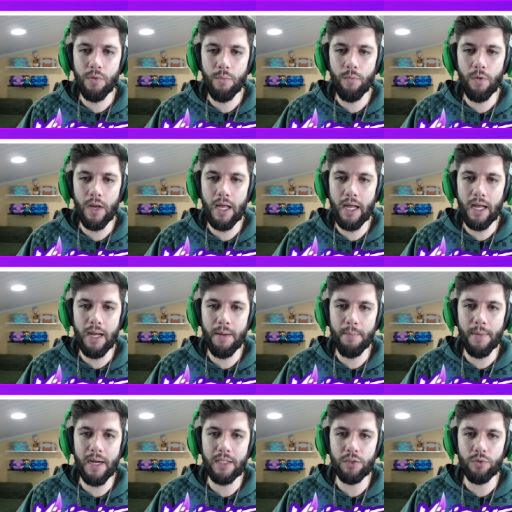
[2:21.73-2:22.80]
Vamos lá,
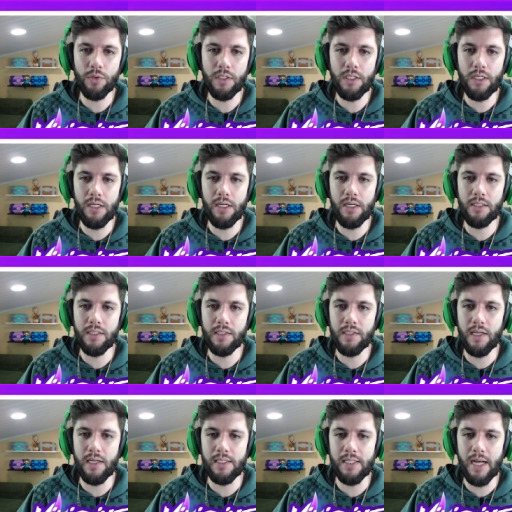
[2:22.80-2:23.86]
mágico aqui,
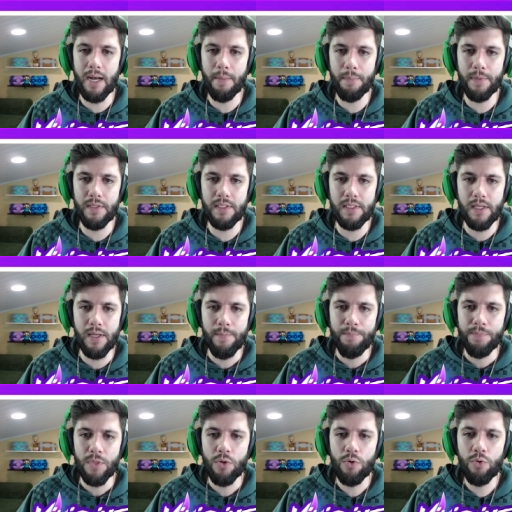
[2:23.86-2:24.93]
16 apes,
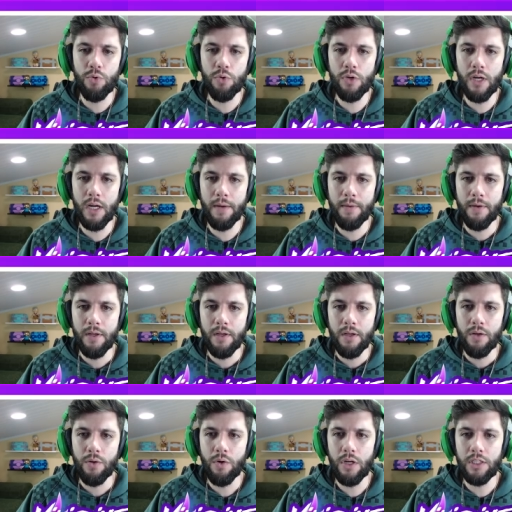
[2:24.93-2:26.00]
cura,
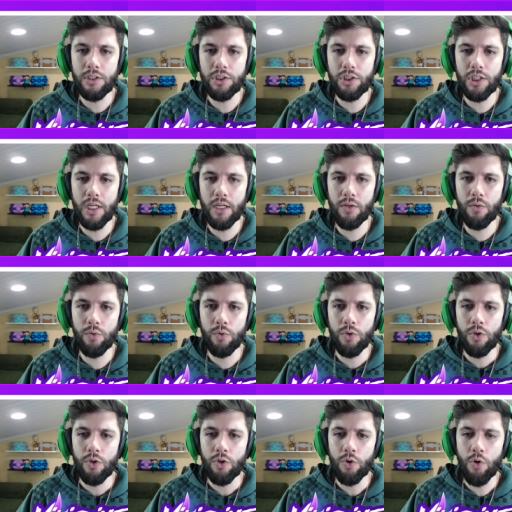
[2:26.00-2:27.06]
golem de gelo,
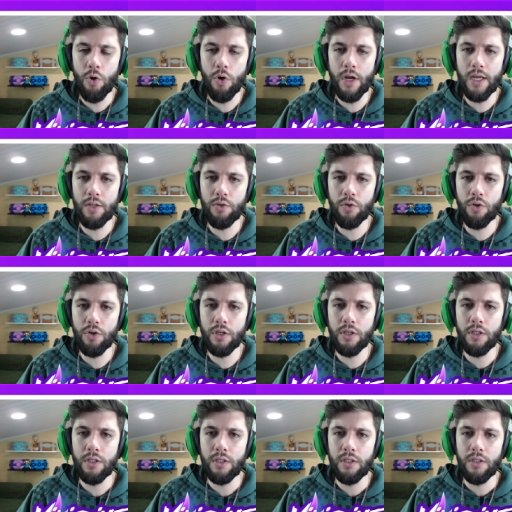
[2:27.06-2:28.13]
Corredor,
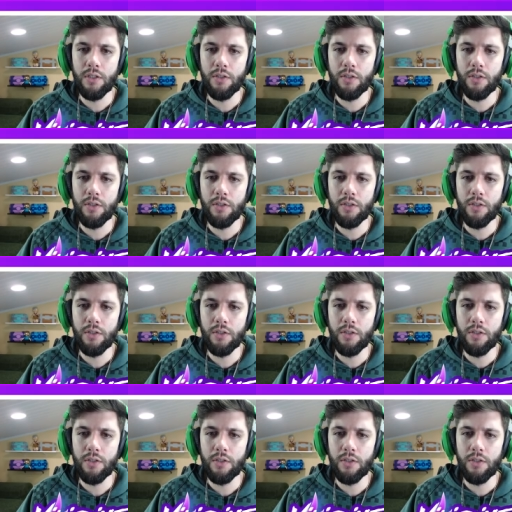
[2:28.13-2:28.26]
